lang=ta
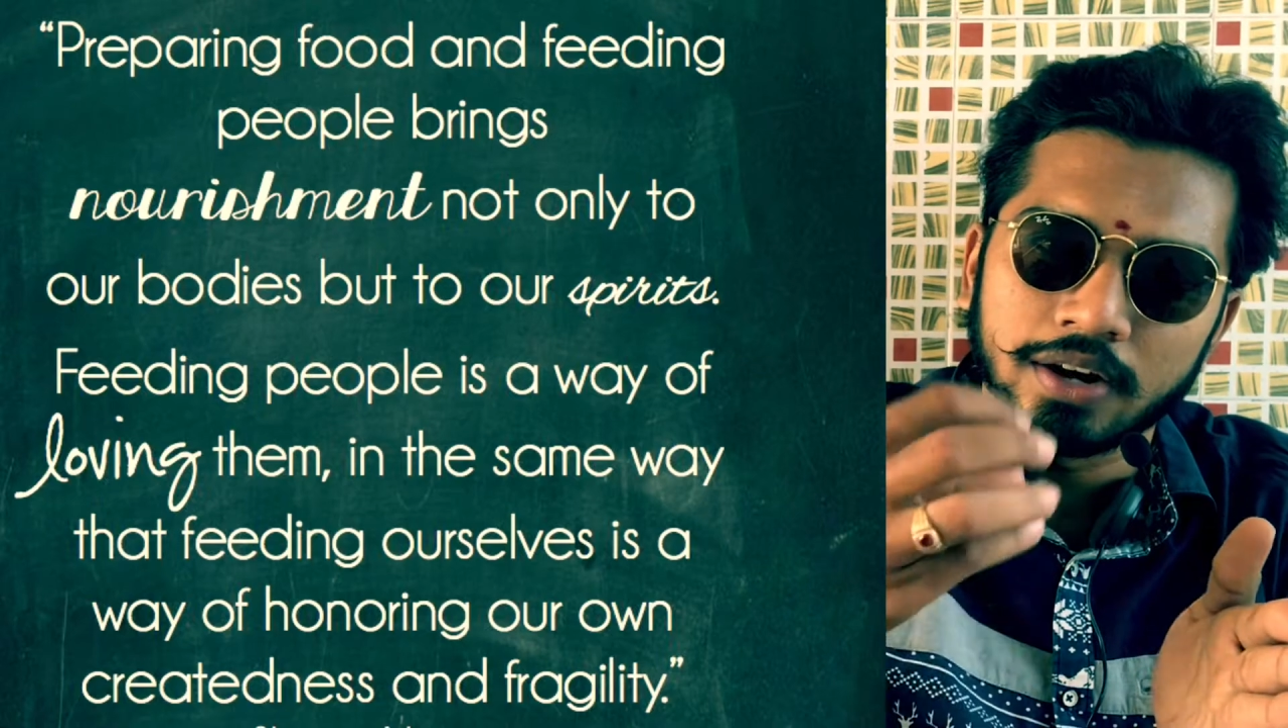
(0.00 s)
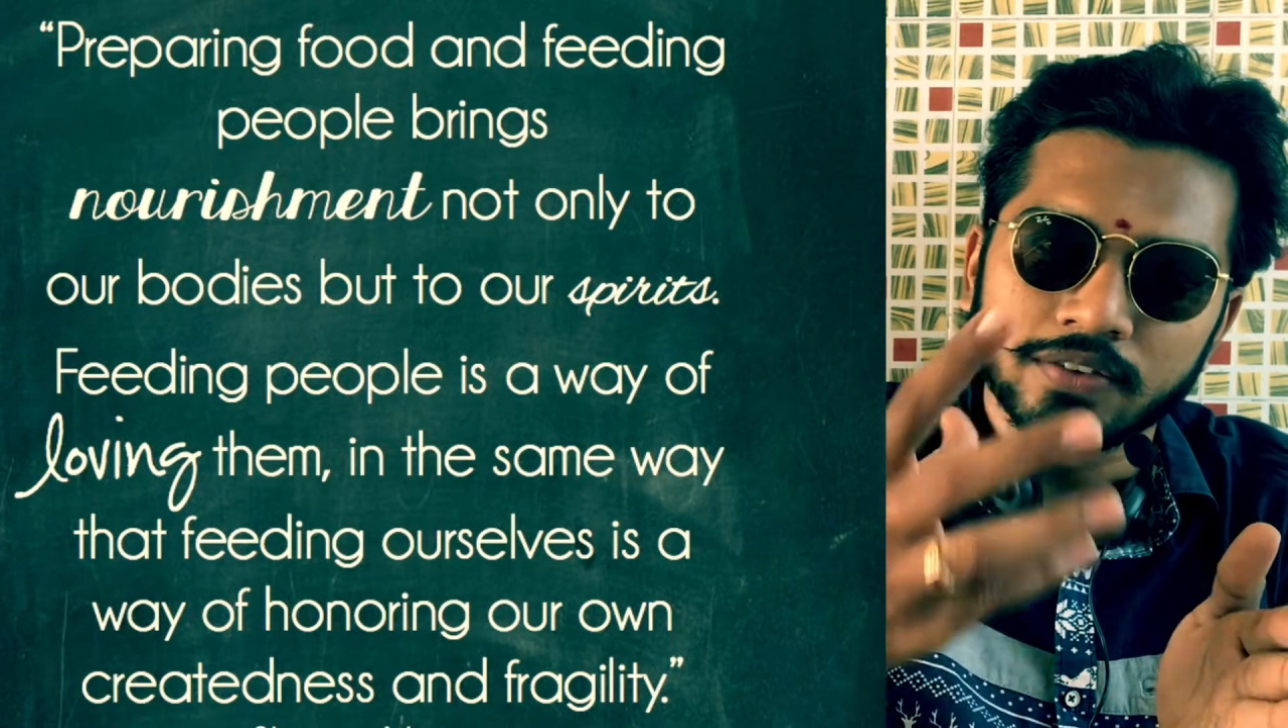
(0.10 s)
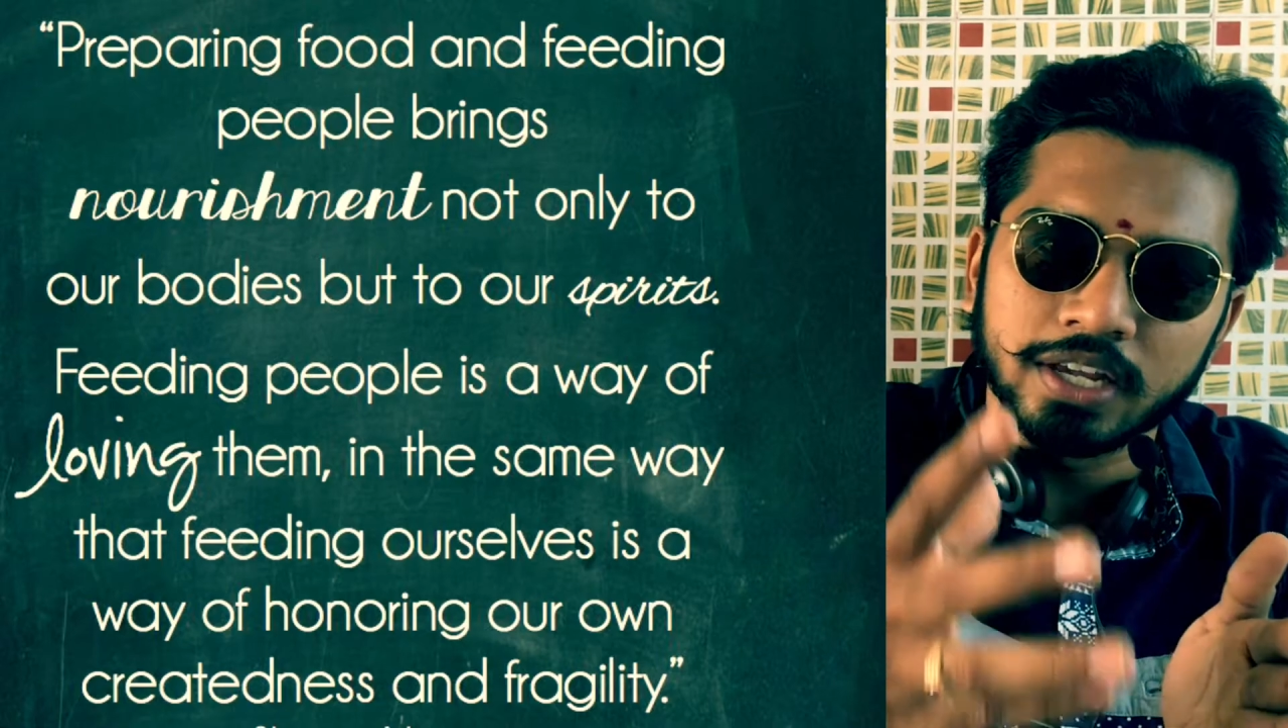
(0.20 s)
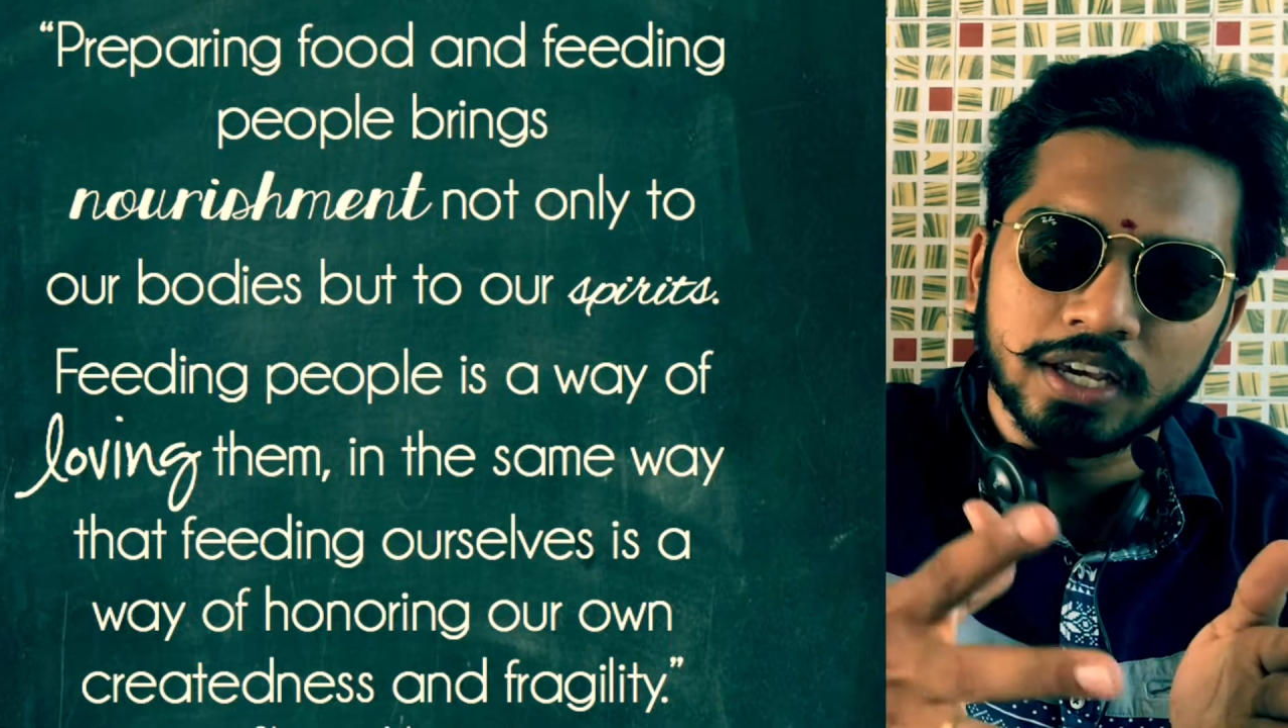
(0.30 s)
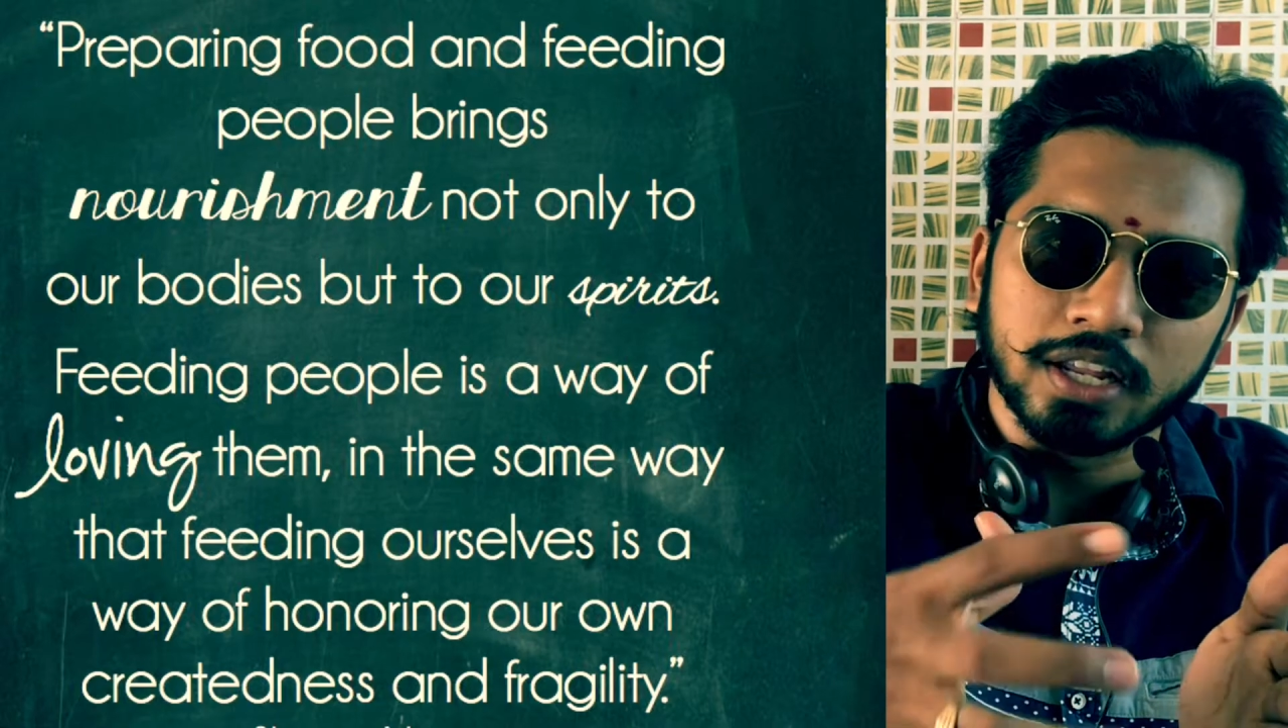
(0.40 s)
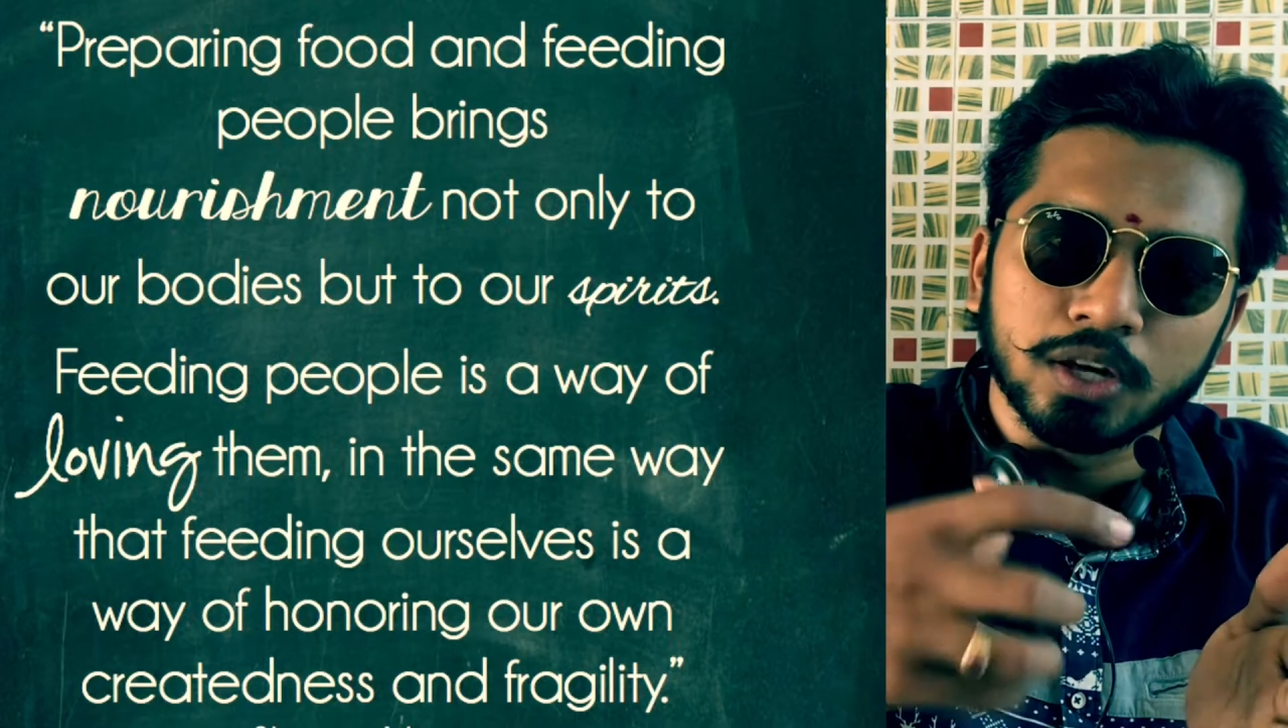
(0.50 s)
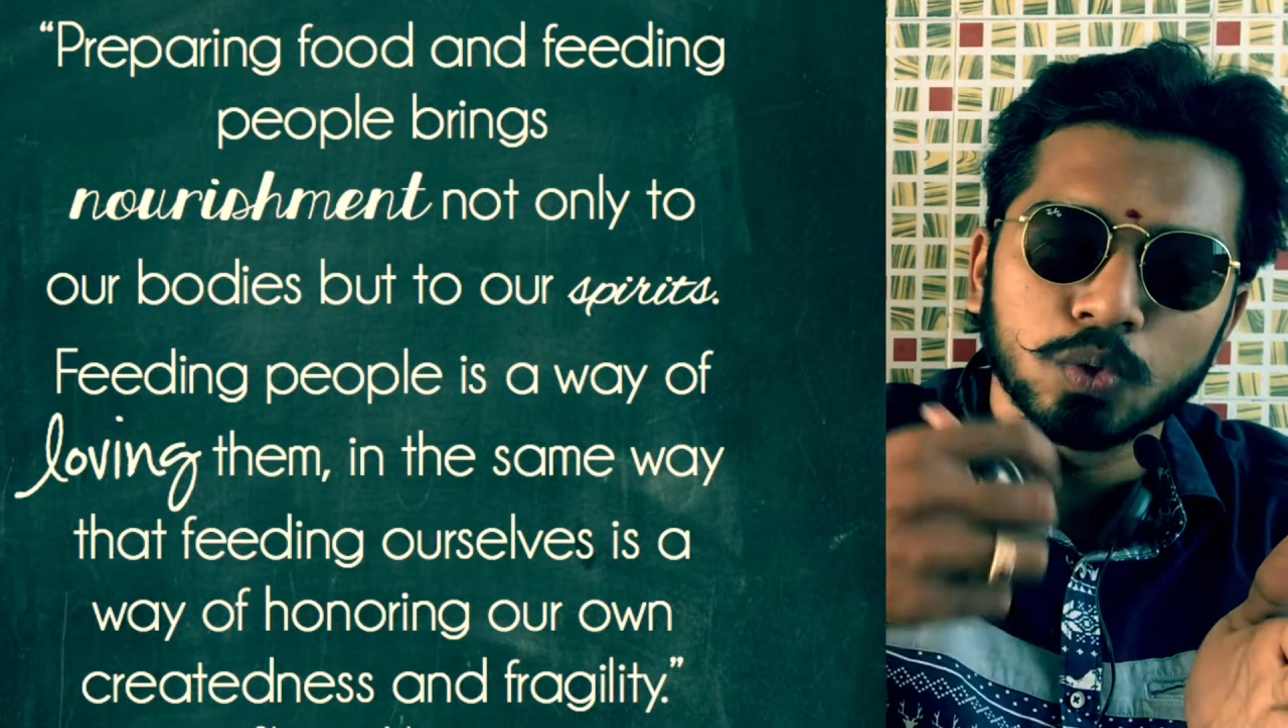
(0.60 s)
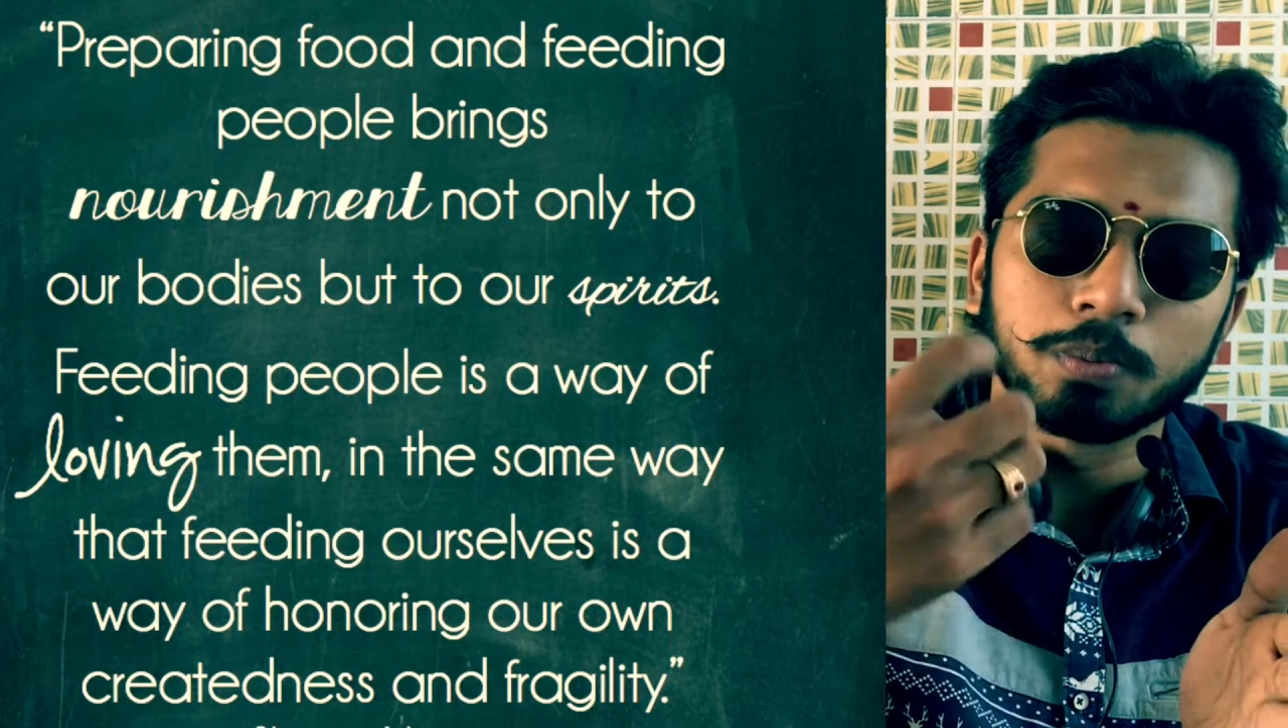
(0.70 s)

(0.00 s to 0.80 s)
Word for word: கவனிக்கிறீங்க